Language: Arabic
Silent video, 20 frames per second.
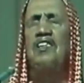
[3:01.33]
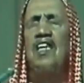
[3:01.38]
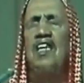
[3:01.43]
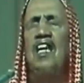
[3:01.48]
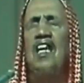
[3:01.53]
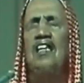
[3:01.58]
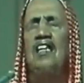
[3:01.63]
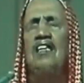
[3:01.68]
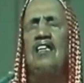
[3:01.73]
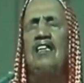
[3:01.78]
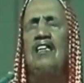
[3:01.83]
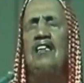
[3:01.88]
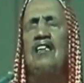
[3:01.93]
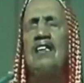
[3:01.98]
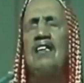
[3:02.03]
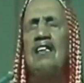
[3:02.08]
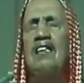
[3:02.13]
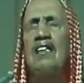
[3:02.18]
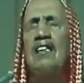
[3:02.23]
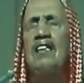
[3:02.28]
نسيان
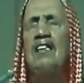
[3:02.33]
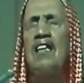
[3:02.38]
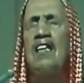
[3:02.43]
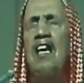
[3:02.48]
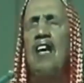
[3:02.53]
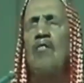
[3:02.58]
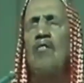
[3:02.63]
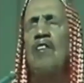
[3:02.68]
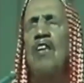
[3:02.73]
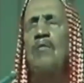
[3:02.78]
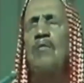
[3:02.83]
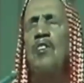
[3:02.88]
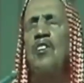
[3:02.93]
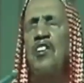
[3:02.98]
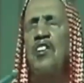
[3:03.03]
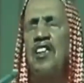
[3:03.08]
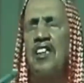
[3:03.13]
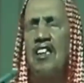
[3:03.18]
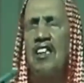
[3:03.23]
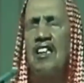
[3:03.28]
أو لم
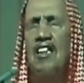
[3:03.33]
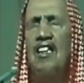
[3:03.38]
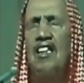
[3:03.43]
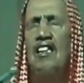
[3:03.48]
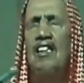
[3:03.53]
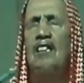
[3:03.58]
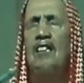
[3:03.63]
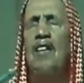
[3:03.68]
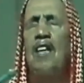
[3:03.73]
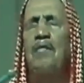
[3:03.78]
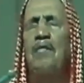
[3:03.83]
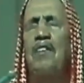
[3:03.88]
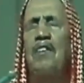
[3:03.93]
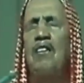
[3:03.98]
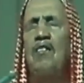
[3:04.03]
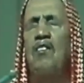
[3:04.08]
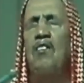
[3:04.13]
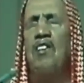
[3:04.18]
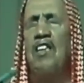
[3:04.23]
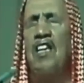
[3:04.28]
يدرك الإمام
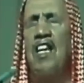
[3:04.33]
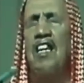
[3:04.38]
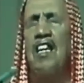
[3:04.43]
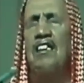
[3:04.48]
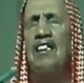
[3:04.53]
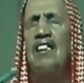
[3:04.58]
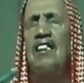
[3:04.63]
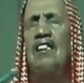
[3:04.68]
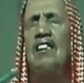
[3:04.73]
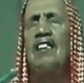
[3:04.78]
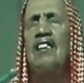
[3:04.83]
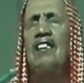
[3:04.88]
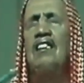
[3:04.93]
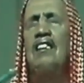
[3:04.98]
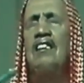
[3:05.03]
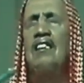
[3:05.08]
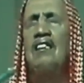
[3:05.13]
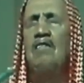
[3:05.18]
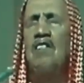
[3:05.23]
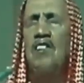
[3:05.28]
إلا وهو راكع
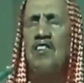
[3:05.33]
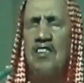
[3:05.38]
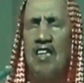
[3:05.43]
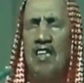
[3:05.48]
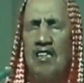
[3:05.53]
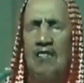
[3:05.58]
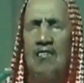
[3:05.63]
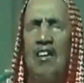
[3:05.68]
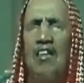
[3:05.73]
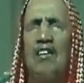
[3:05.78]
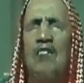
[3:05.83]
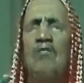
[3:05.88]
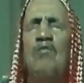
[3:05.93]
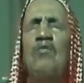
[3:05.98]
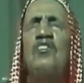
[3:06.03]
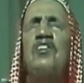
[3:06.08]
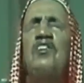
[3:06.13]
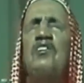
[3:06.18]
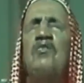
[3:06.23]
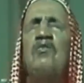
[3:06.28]
فالصحيح
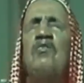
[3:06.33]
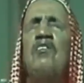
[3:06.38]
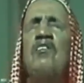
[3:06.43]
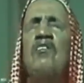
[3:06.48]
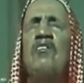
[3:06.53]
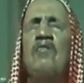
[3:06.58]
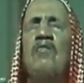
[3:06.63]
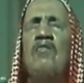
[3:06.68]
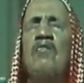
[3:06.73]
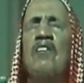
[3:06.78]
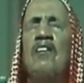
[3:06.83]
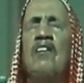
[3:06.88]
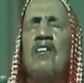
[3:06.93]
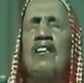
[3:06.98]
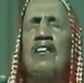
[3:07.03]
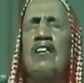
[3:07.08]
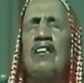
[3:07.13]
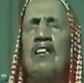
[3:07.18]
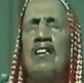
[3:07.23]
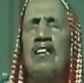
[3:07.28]
أنه يجزئه
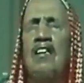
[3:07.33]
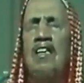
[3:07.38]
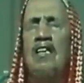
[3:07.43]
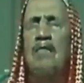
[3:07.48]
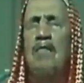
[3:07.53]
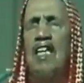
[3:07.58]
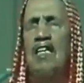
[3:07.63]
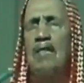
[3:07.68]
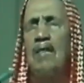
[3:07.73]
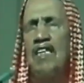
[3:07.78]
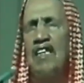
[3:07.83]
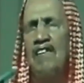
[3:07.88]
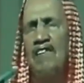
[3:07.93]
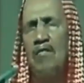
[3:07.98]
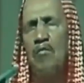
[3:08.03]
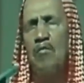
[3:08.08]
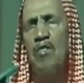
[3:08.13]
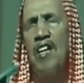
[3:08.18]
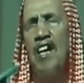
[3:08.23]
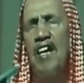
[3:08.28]
لما ثبت
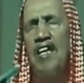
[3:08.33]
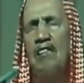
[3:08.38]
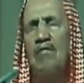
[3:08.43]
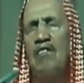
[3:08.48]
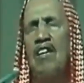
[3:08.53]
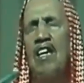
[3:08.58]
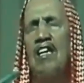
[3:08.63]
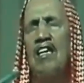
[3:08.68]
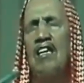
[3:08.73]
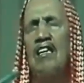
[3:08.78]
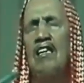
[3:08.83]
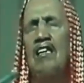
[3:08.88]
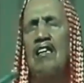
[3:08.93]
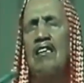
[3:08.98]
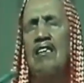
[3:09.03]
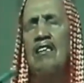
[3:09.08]
في البخاري وغيره